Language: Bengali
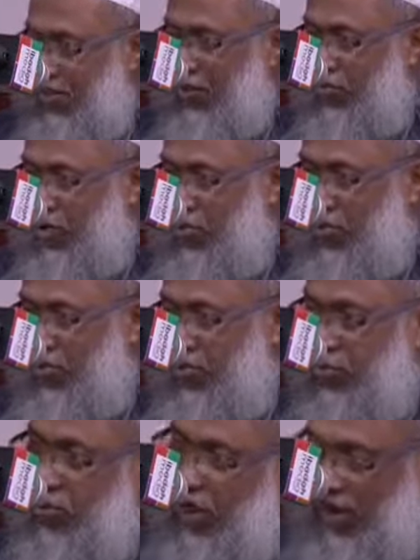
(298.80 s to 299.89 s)
তখন সর্বশেষে
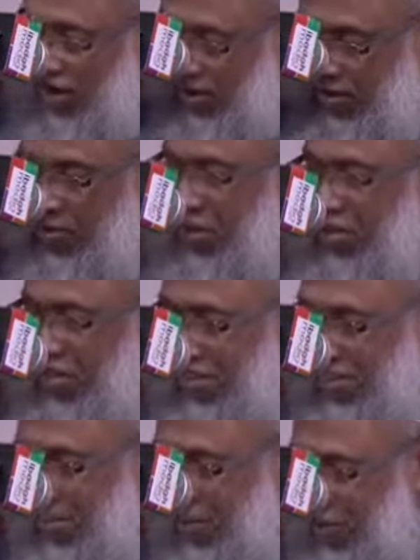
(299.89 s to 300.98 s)
চলো আল্লাহর কাছে যাই
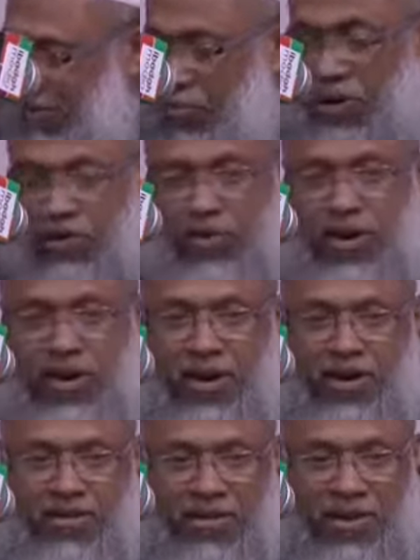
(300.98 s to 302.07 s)
উভয় দল
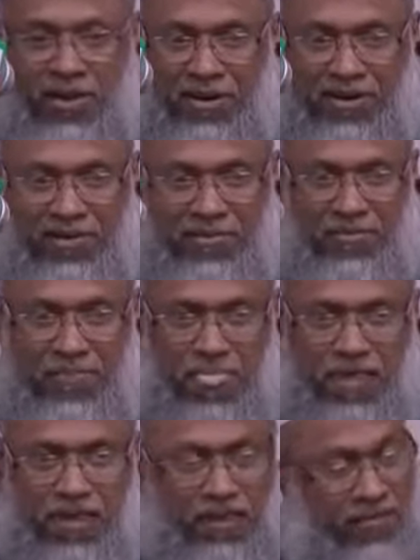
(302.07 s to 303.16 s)
আল্লাহর কাছে গেলেন
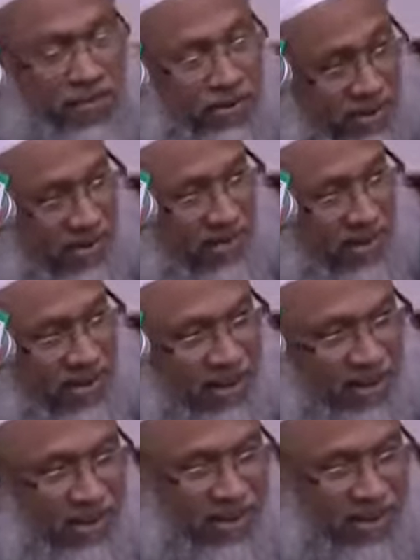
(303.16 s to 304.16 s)
যে ফেসলা চাইলেন